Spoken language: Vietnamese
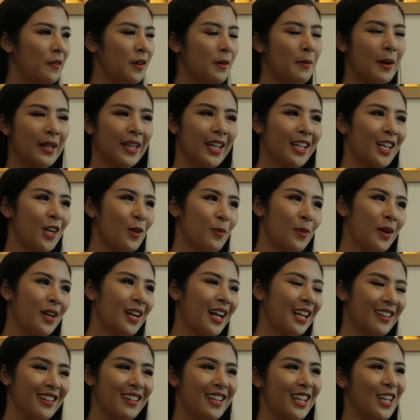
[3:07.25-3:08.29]
Bởi bản thân Ngọc
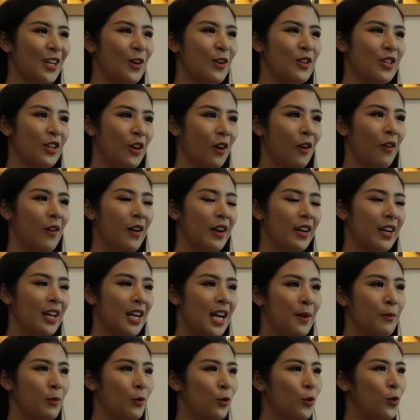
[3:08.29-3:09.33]
Hân ngay từ khi còn nhỏ
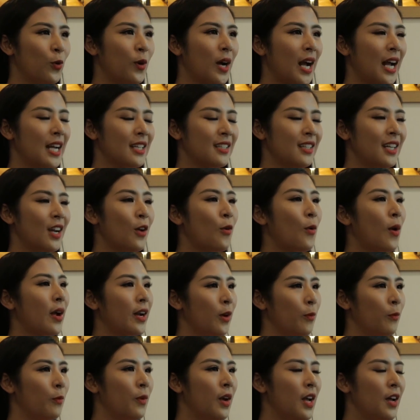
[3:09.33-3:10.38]
đã là một cô gái rất là hòa
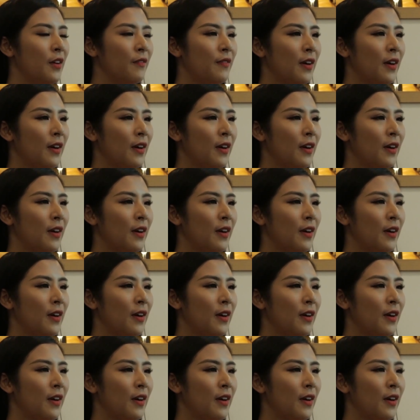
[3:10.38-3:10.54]
đồng